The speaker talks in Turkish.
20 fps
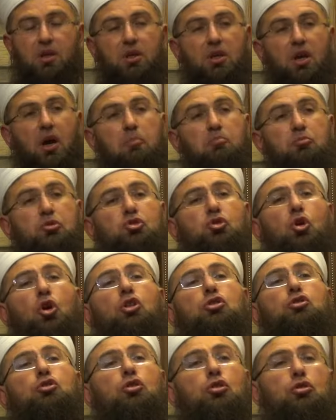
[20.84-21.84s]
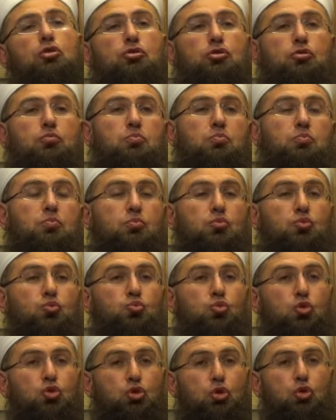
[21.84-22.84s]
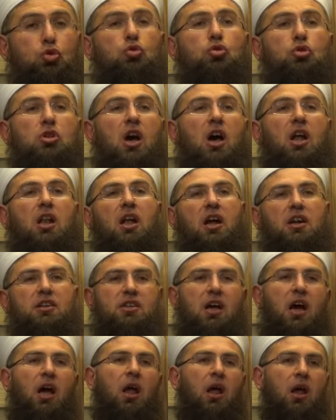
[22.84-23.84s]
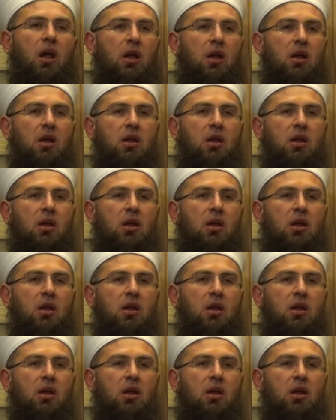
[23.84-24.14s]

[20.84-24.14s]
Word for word: Yapmış olduğunuz bütün günahlarda